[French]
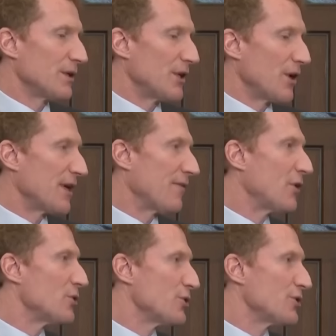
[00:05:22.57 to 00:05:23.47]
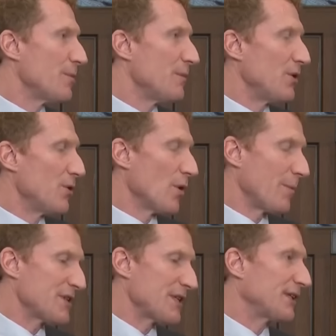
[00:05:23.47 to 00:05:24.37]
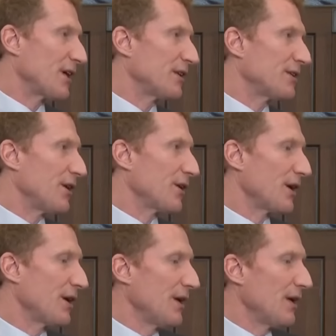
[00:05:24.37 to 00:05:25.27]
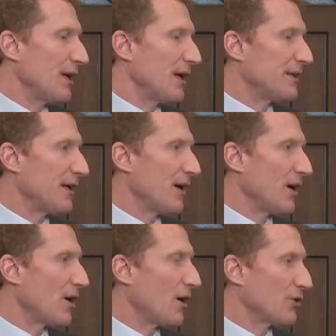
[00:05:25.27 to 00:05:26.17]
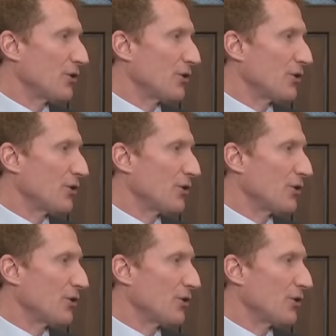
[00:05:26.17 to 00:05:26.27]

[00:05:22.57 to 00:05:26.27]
il y, avait un juste milieu. On pensait que 30 heures était encore